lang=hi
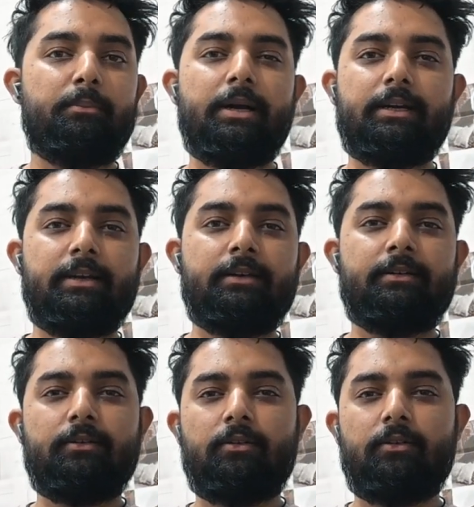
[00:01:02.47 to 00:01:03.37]
मटन
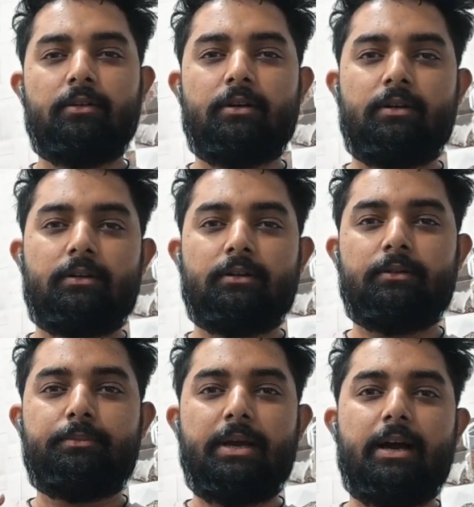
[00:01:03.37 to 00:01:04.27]
और
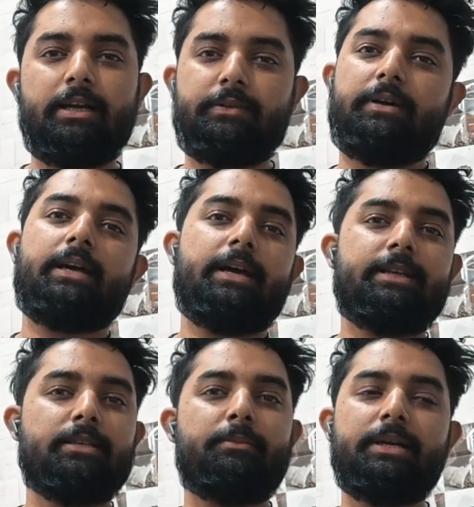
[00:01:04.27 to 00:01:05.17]
प्याज वगैरह
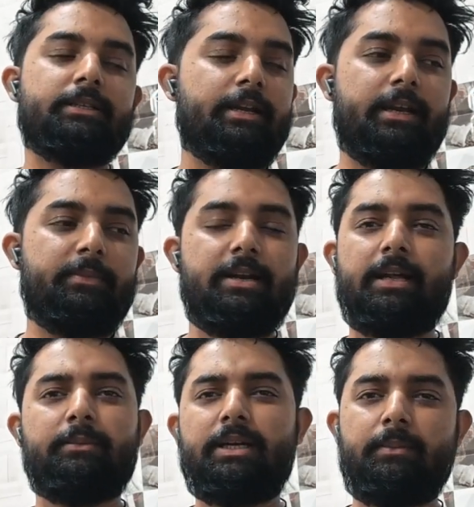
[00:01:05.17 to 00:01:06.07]
ये सब मिक्स करके मैंने
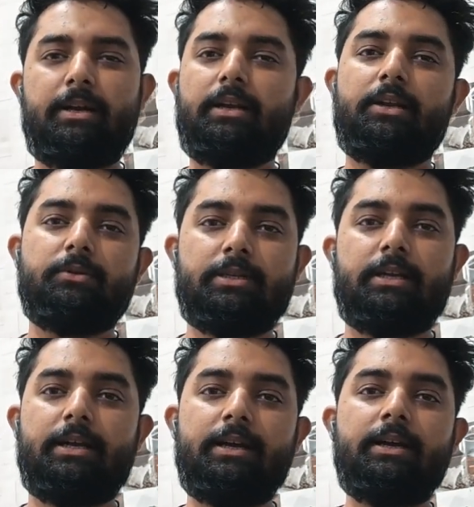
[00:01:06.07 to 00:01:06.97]
डाल में टमाटर यूज़
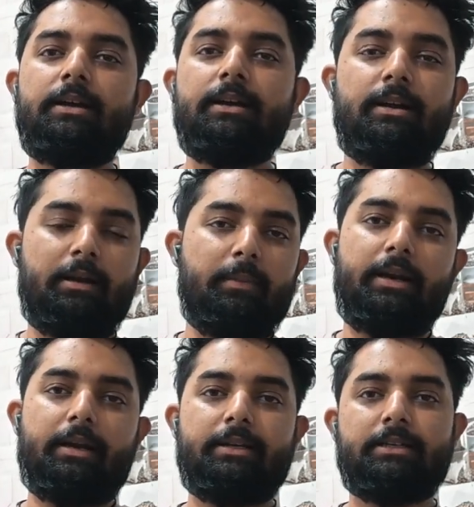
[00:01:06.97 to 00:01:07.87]
नहीं करे
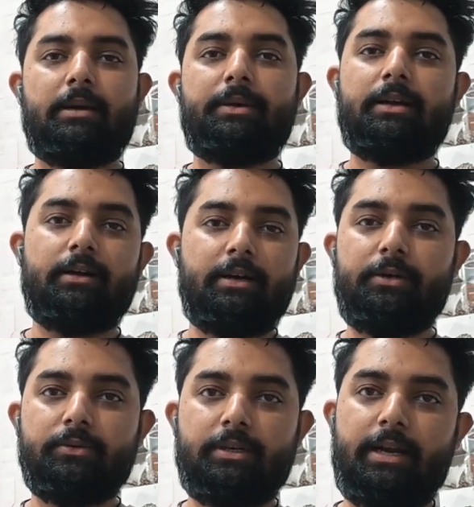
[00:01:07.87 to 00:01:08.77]
टमाटर की जगह मैंने कर्ड
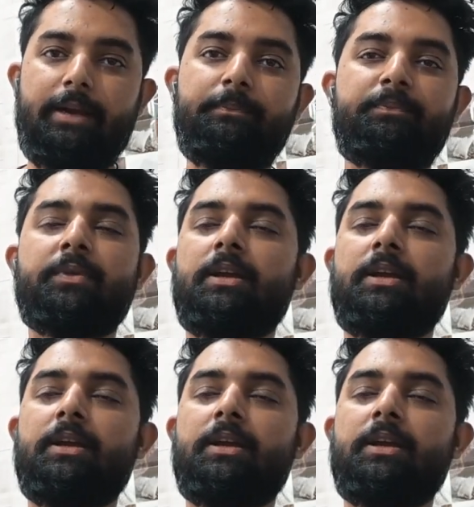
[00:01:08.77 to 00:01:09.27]
यूज़ करा है